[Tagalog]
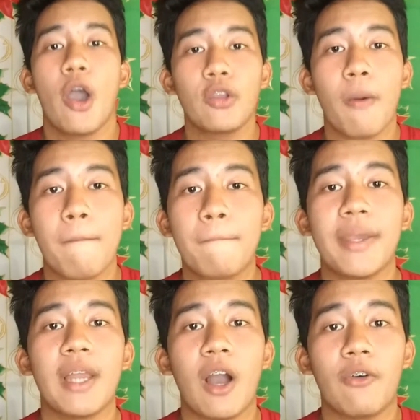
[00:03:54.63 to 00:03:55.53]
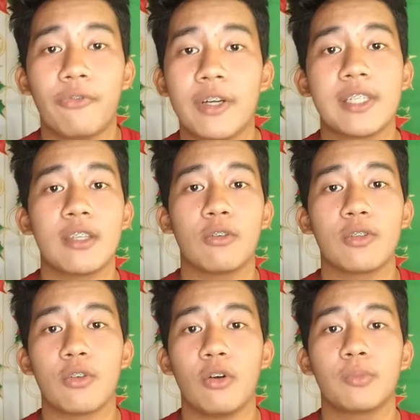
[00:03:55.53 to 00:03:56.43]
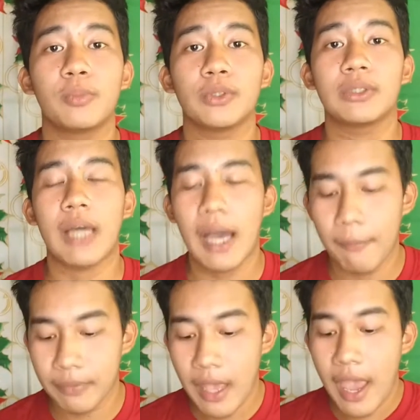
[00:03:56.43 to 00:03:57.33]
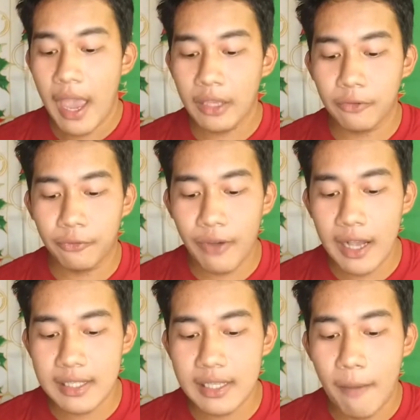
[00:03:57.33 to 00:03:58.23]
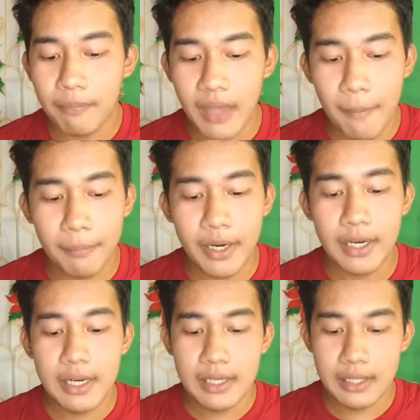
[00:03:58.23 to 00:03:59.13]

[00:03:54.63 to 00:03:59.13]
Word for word: Yun yung pinaka-first na gusto kong puntahan. And facts number